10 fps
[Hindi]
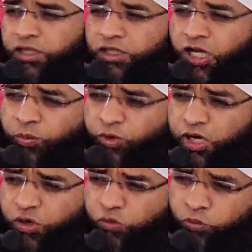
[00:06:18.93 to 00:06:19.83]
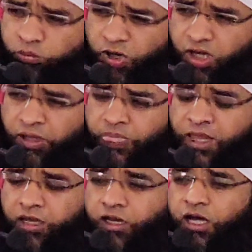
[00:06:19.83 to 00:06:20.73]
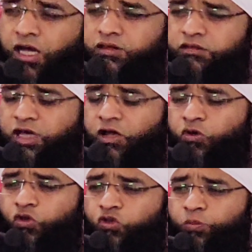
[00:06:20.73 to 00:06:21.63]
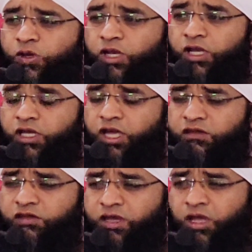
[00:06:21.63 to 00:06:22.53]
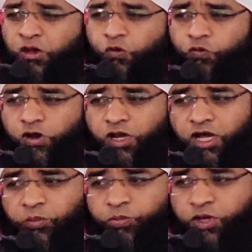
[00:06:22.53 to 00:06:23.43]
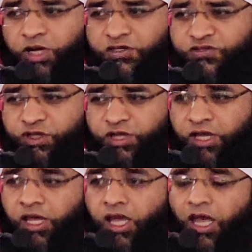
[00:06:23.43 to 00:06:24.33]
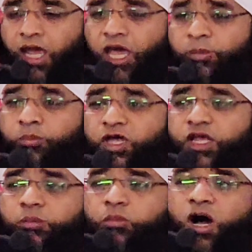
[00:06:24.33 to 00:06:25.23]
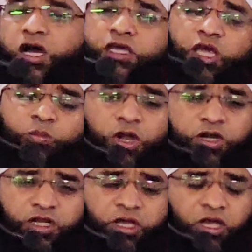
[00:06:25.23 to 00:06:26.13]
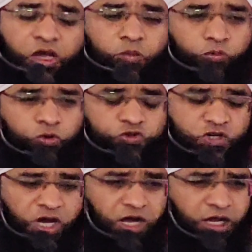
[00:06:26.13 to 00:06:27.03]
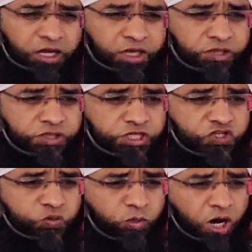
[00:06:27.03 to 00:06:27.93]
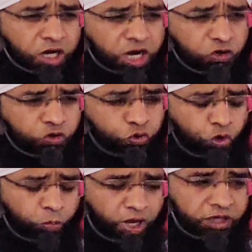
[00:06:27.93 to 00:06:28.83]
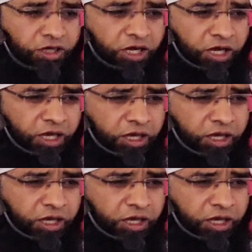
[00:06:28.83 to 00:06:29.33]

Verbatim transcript: यब ना उम्मा लाता खुद बेलिहती वला बिरासी ए मेरी माँ के बेटे मूसा जिस माँ का तू बेटा है